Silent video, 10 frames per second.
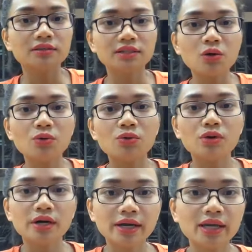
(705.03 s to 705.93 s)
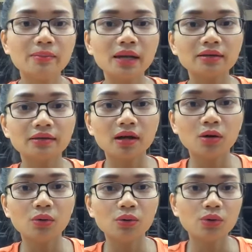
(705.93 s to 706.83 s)
Sau khi
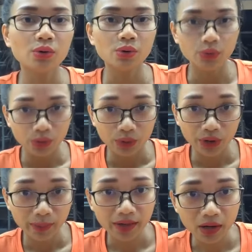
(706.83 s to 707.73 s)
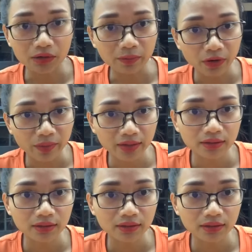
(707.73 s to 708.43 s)
bắt đầu tập aerobic